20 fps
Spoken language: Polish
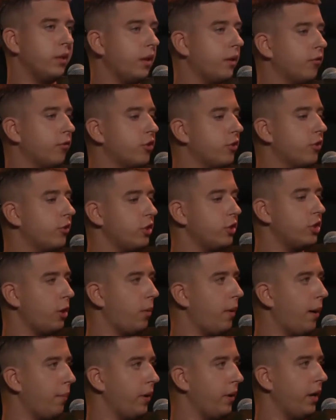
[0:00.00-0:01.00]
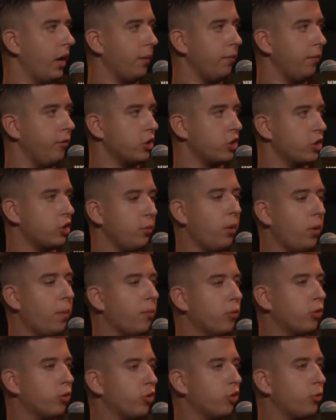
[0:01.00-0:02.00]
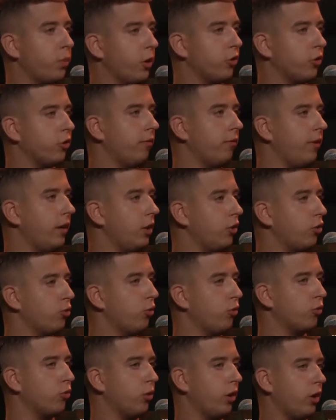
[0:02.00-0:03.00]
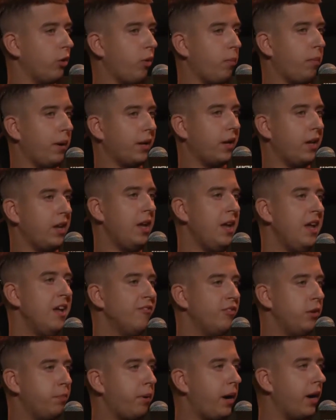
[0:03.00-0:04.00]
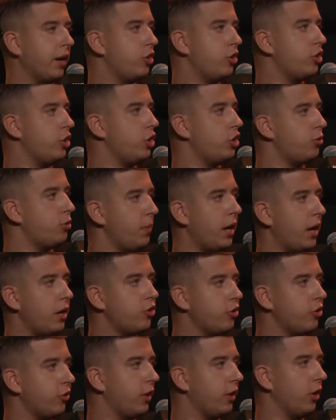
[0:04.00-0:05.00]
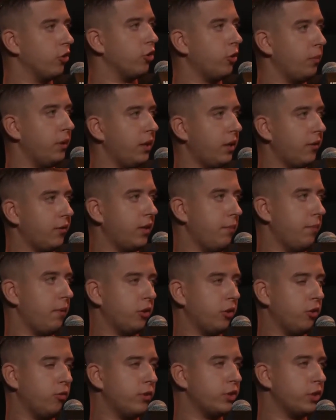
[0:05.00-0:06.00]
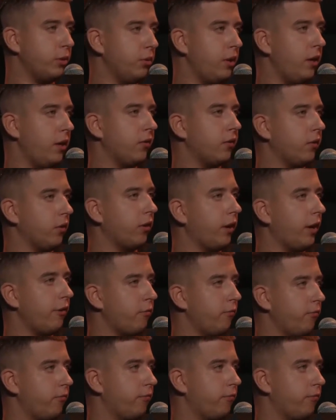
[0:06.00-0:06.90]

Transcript: tak wszyscy działamy, jakby wiesz, to było po prostu sprostowanie słów, które chłopaki wyparli się i śmiali się z tej osoby na streamach, co uważam nie jest okej,